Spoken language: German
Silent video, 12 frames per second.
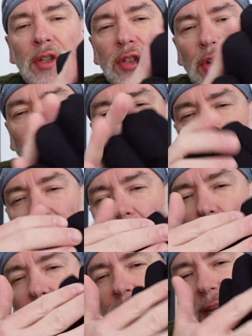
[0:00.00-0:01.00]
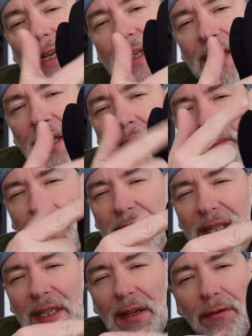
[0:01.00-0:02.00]
sondern auch wirklich
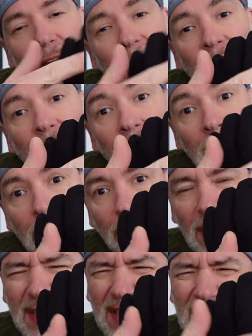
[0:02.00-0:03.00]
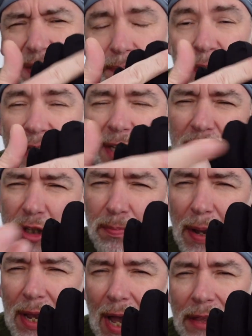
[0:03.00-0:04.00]
bis in die Finger, was ich bis jetzt
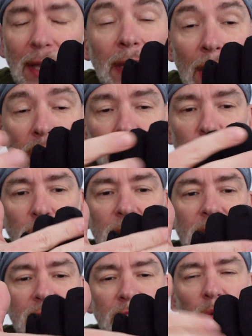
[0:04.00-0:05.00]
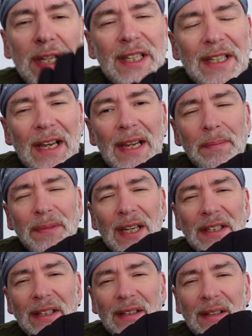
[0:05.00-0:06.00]
bei anderen Handschuhen so nicht erlebt
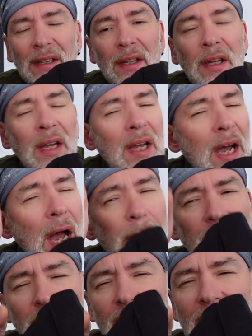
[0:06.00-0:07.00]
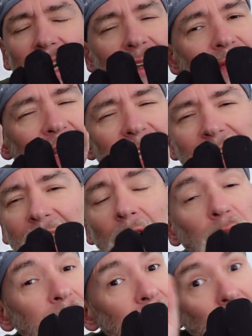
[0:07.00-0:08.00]
hatte. Aber ich würde sagen, wir gehen
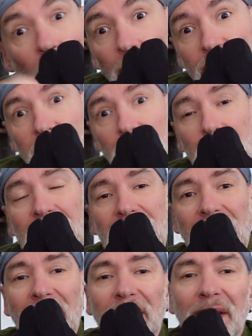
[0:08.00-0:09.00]
raus, kommt mit.